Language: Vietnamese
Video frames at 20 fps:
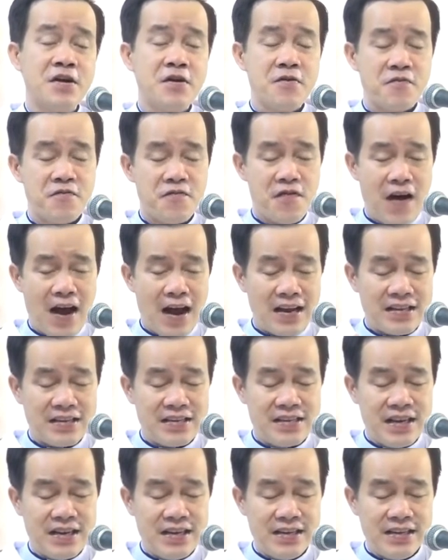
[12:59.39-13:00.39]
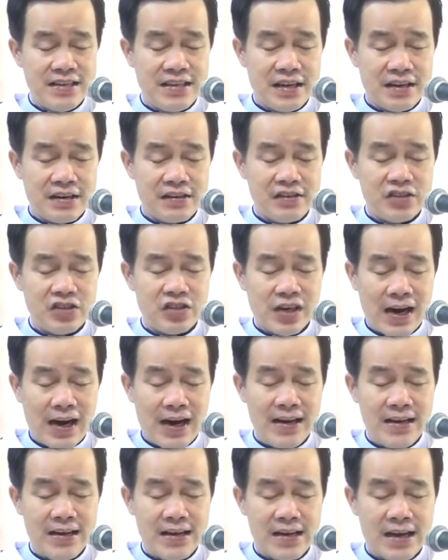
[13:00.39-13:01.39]
và chính những
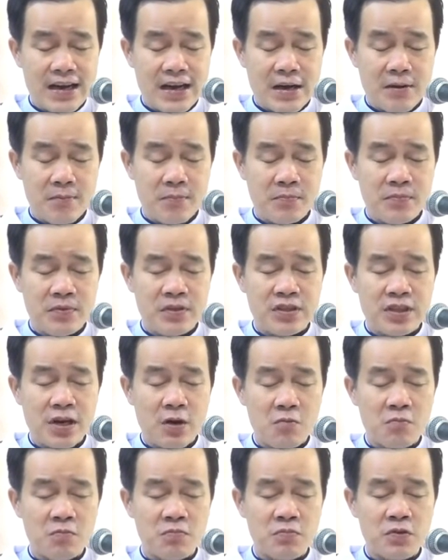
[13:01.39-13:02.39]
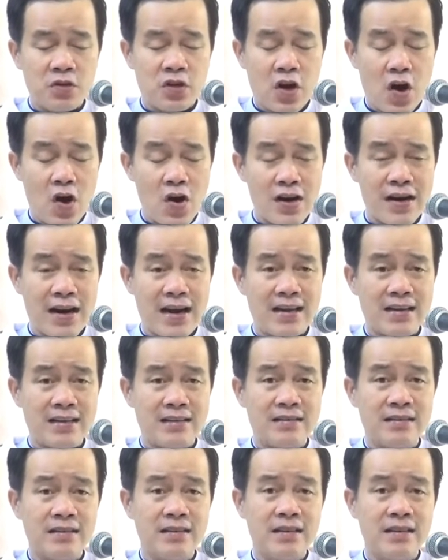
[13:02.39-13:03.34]
trải nghiệm trong khó khăn